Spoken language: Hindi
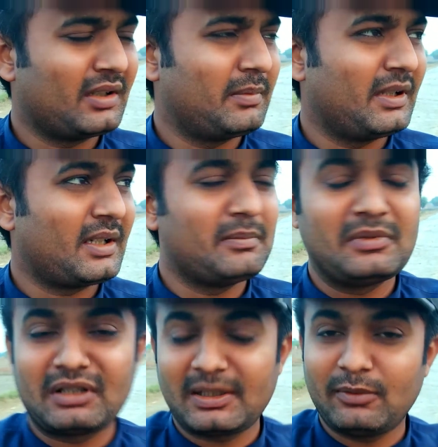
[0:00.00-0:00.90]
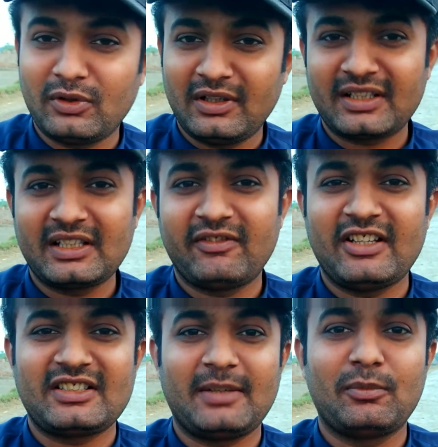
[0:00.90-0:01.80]
बल्कि मगरब होने लगी है
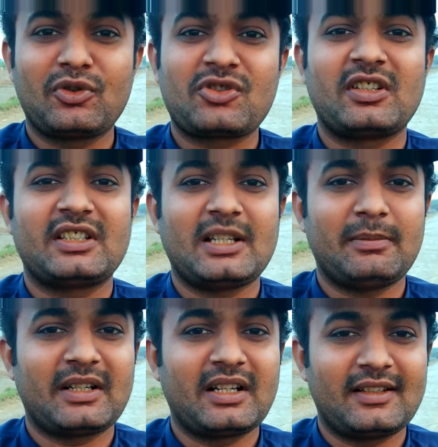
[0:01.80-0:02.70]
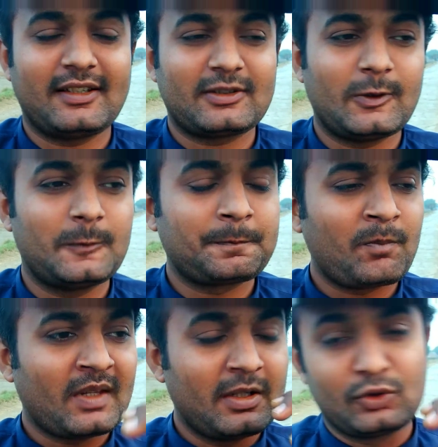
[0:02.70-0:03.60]
वैसे मोस्टली जब मैं घर जाता
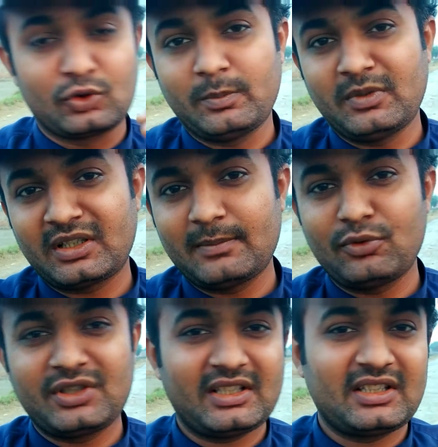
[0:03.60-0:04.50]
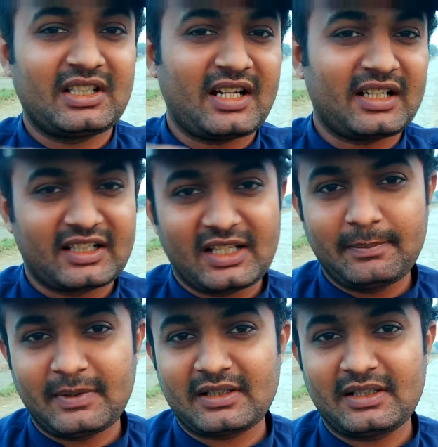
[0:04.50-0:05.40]
हूँ तो मगरब मुझे दरिया के करीब
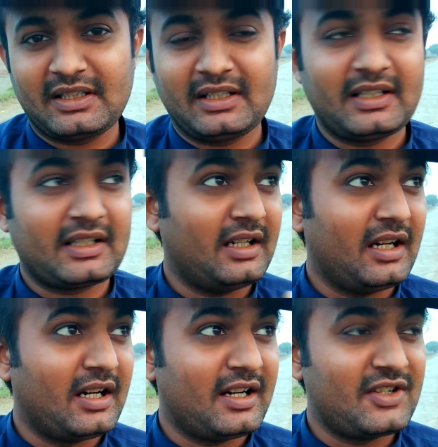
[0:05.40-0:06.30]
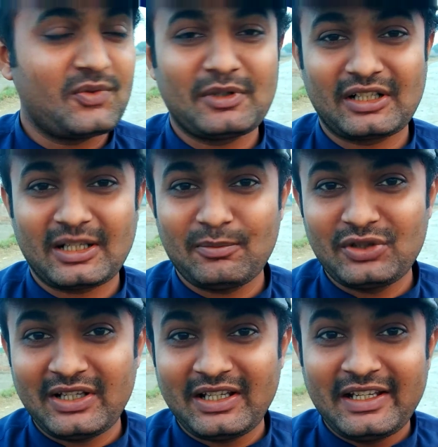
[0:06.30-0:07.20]
पड़ती है लेकिन आज मगरब मुझे